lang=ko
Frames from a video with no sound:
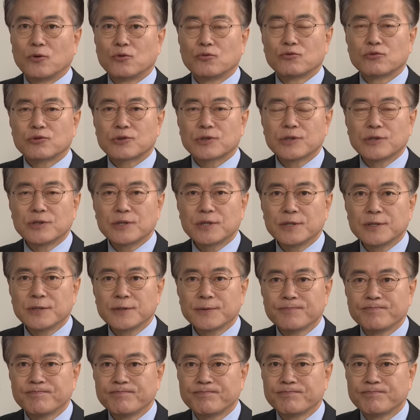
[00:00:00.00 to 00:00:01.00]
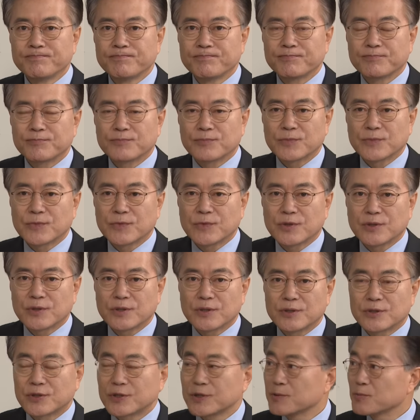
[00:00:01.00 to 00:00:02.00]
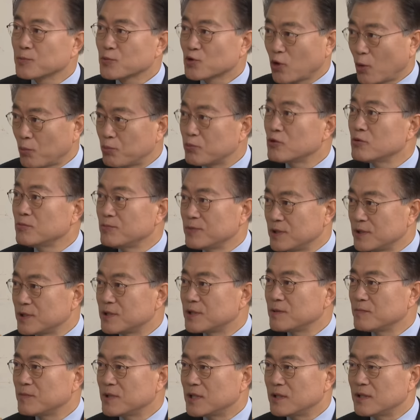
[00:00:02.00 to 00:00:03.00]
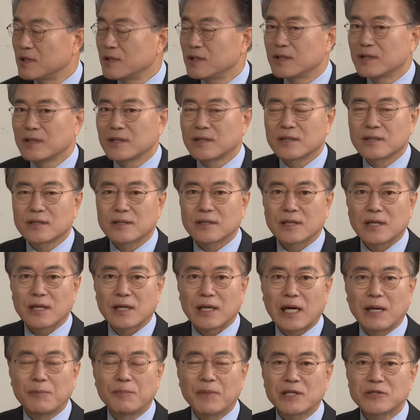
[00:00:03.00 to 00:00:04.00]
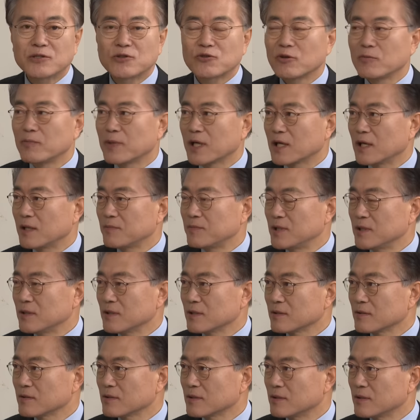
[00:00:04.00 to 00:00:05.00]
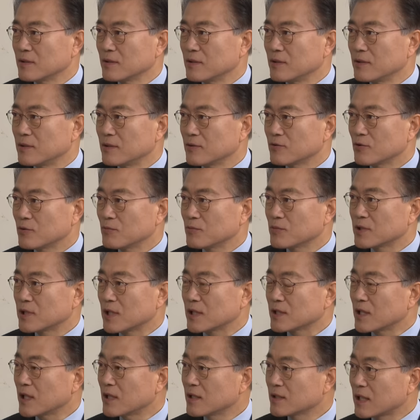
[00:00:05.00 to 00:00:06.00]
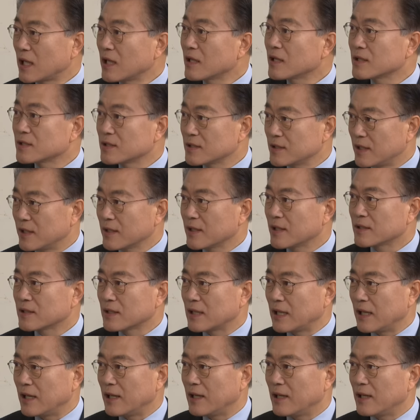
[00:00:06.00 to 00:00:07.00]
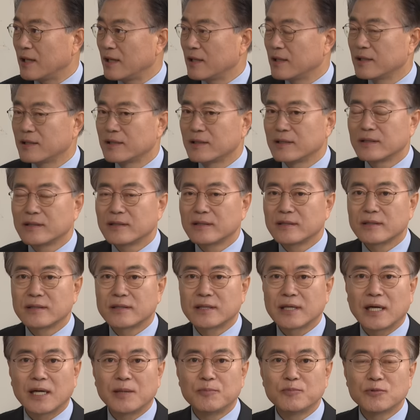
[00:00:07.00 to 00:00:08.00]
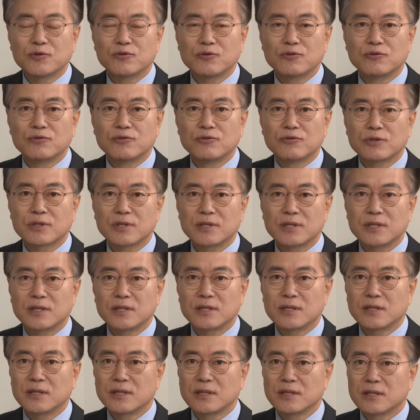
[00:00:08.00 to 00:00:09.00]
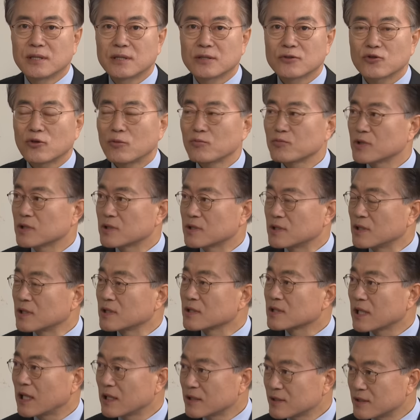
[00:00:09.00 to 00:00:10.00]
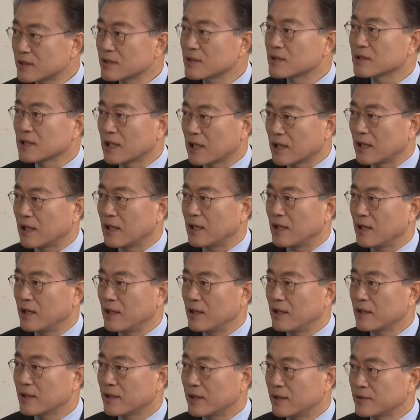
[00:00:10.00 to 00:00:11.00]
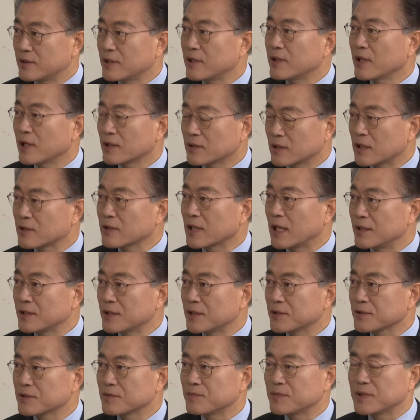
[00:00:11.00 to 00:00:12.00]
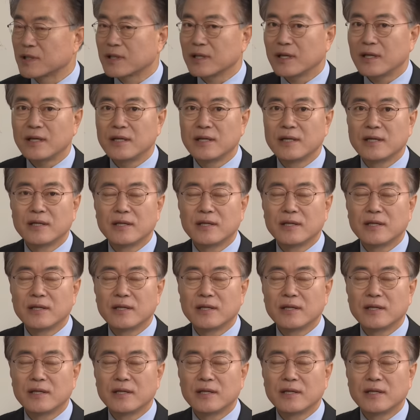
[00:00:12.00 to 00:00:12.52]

우선은 지금 촛불 민심이 한마디로 말하면 좀 세상이 달라져야겠다. 대한민국이 좀 더 정상적인 나라가 되겠다는 거 아니겠습니까?